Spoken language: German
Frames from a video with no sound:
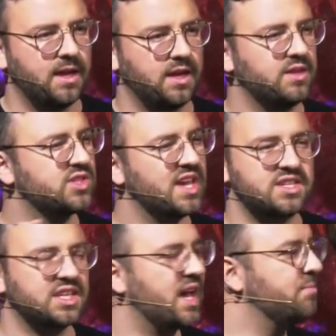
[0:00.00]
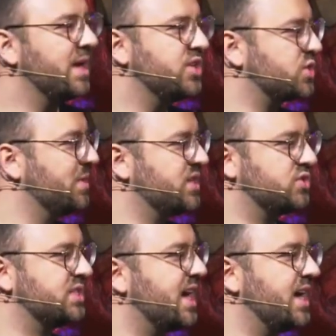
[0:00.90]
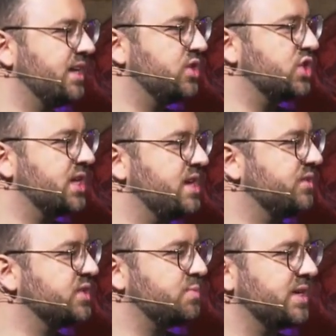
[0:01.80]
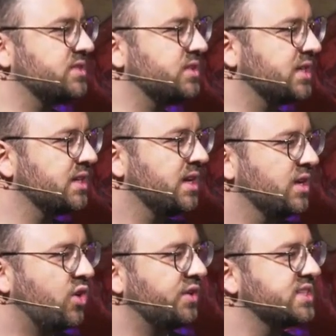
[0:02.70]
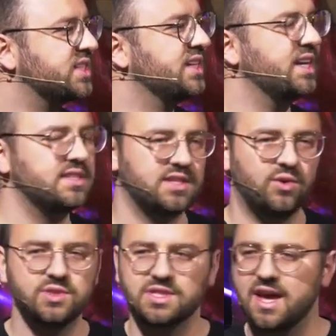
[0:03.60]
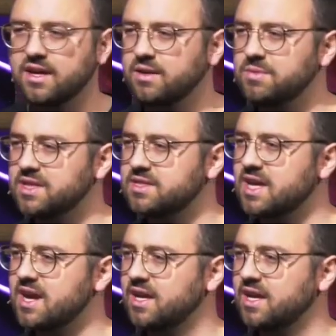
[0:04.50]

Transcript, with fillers: Esaä ist kein Mensch mehr, ist total entstellt. Und es passt zu den Gottesknechtsaussagen im Jesaja.